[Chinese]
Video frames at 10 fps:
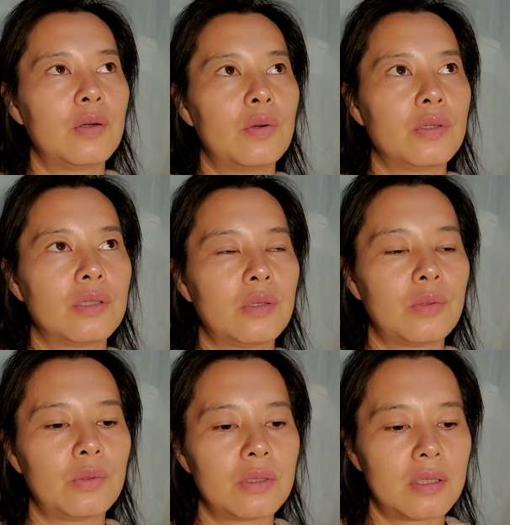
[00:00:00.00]
或者
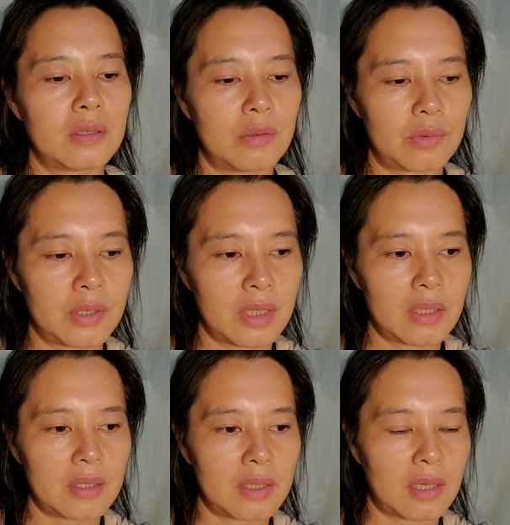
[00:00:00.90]
通过这种
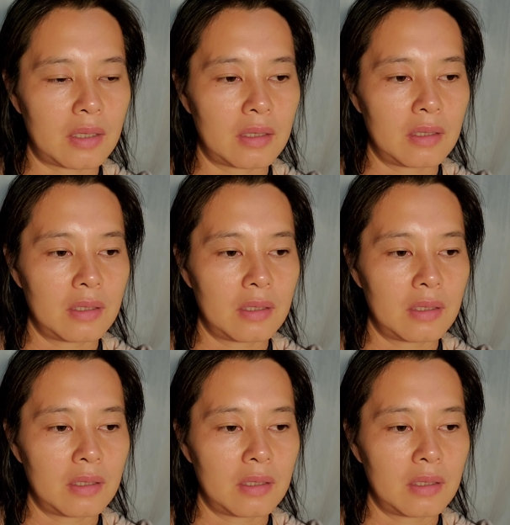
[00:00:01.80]
现象